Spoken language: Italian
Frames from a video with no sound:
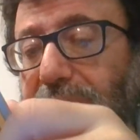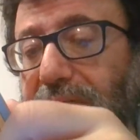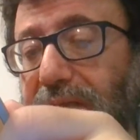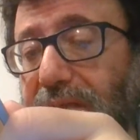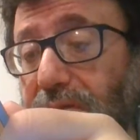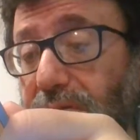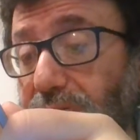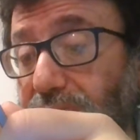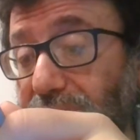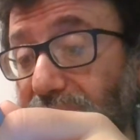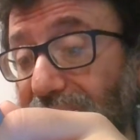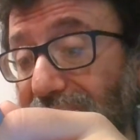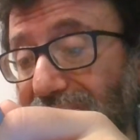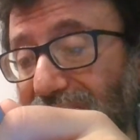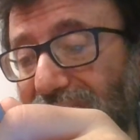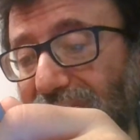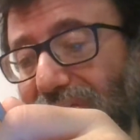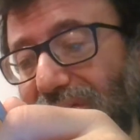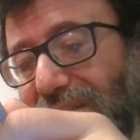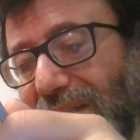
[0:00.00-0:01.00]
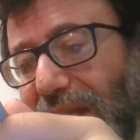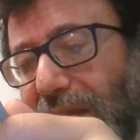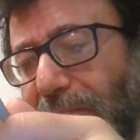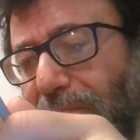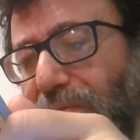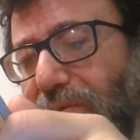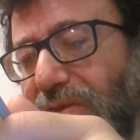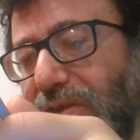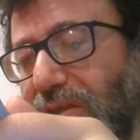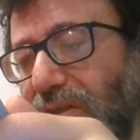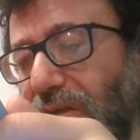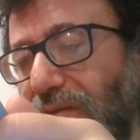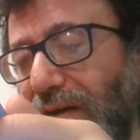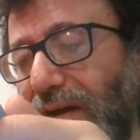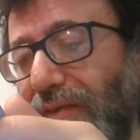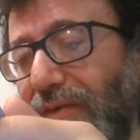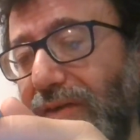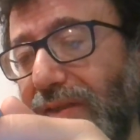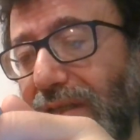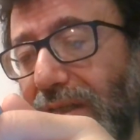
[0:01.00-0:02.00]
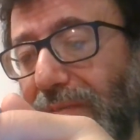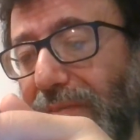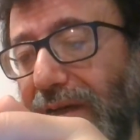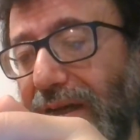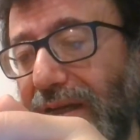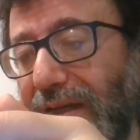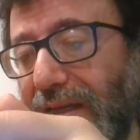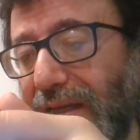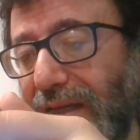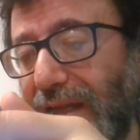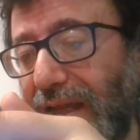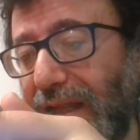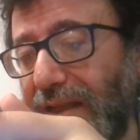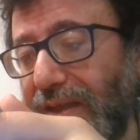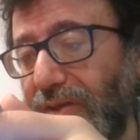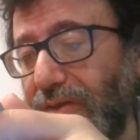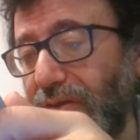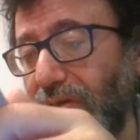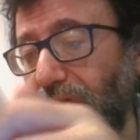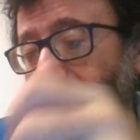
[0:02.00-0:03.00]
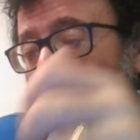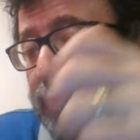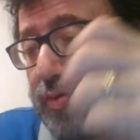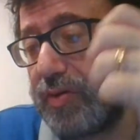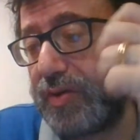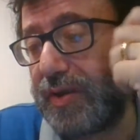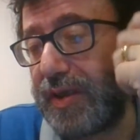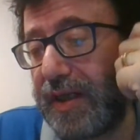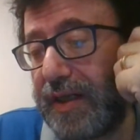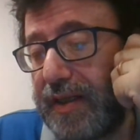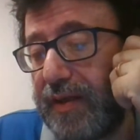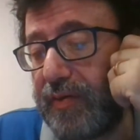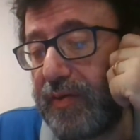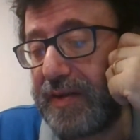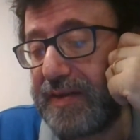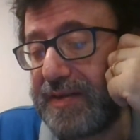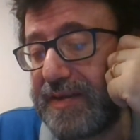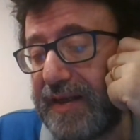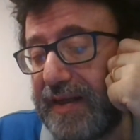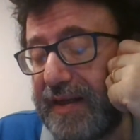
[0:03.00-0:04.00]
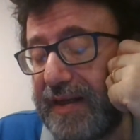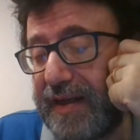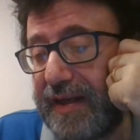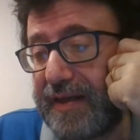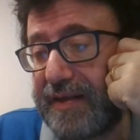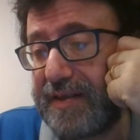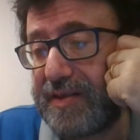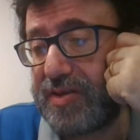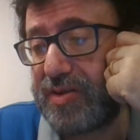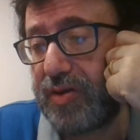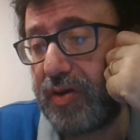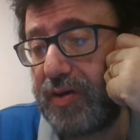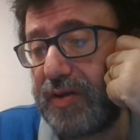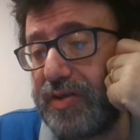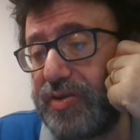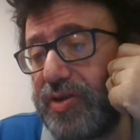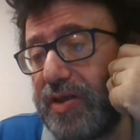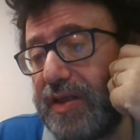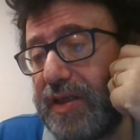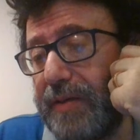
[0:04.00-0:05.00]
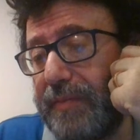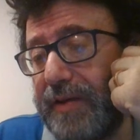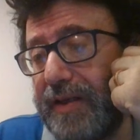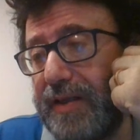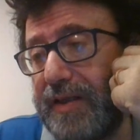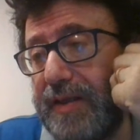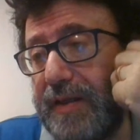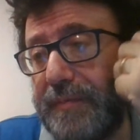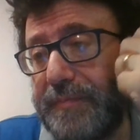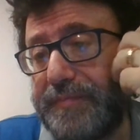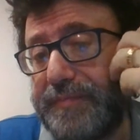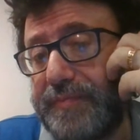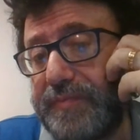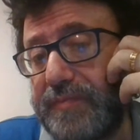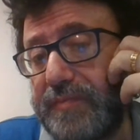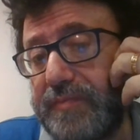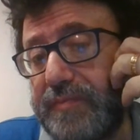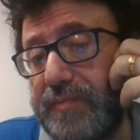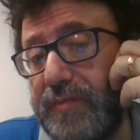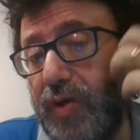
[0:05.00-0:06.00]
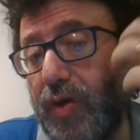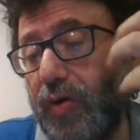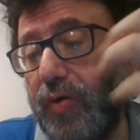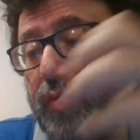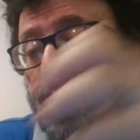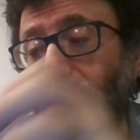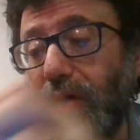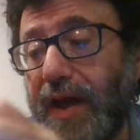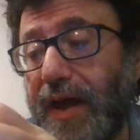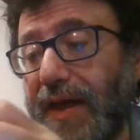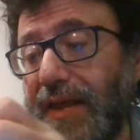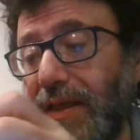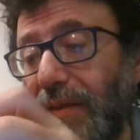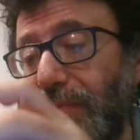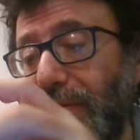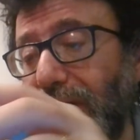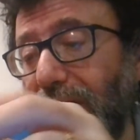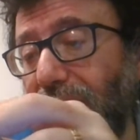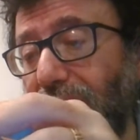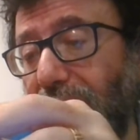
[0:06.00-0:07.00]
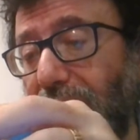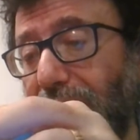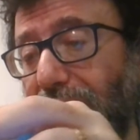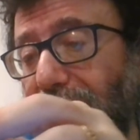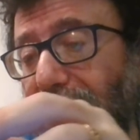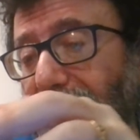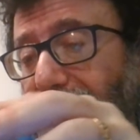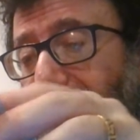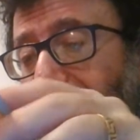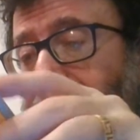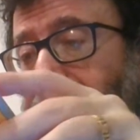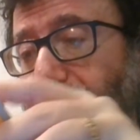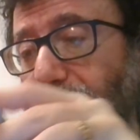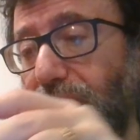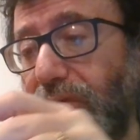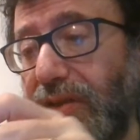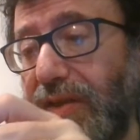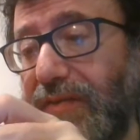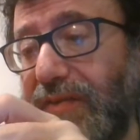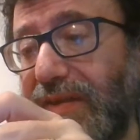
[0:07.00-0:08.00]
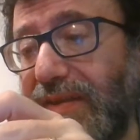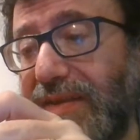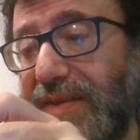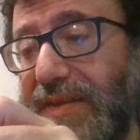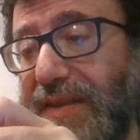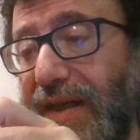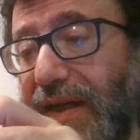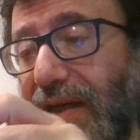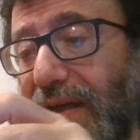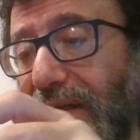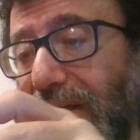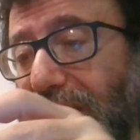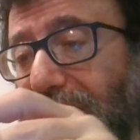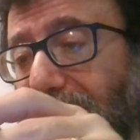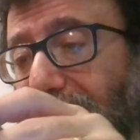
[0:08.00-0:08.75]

perché si, un tempo si trovavano nelle bancarelle, io ne ho due o tre di queste nelle Ranizzoli, certamente non curate particolarmente dal punto di vista